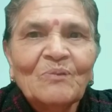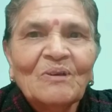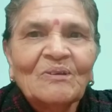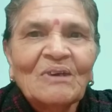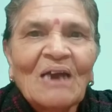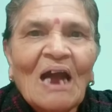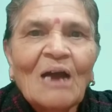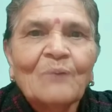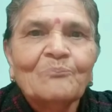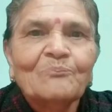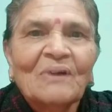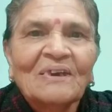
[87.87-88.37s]

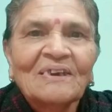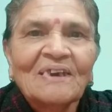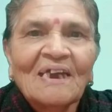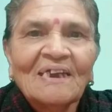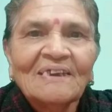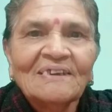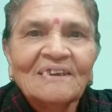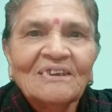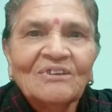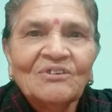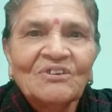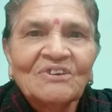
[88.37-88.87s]
आप
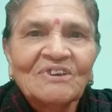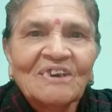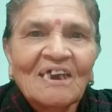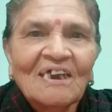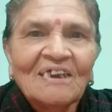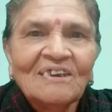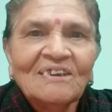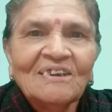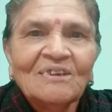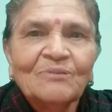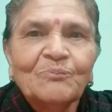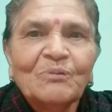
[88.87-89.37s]
बनाइए और
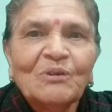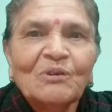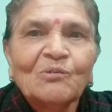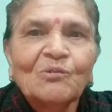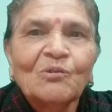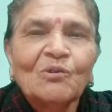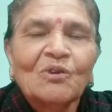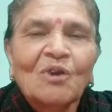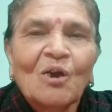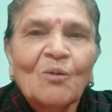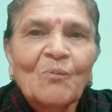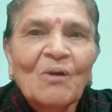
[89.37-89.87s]
डालिए
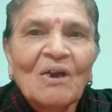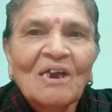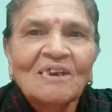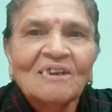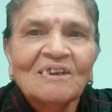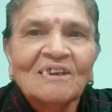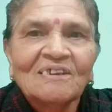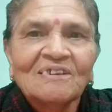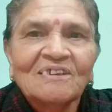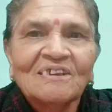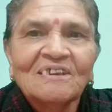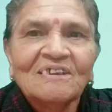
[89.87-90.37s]
बिल्कुल कमाल
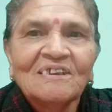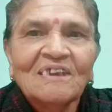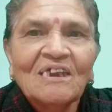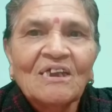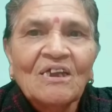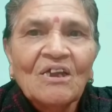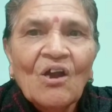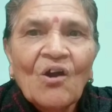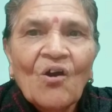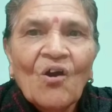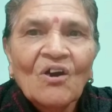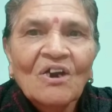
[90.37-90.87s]
की चीज़ें
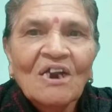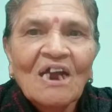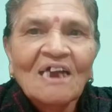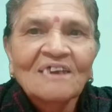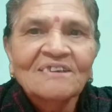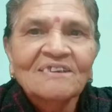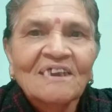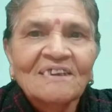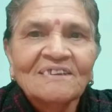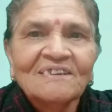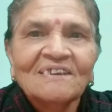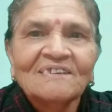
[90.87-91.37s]
और
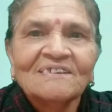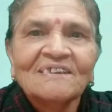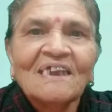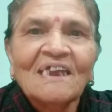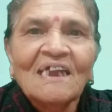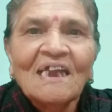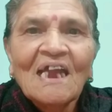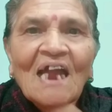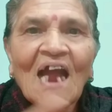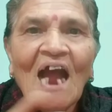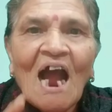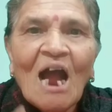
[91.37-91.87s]
आसानी से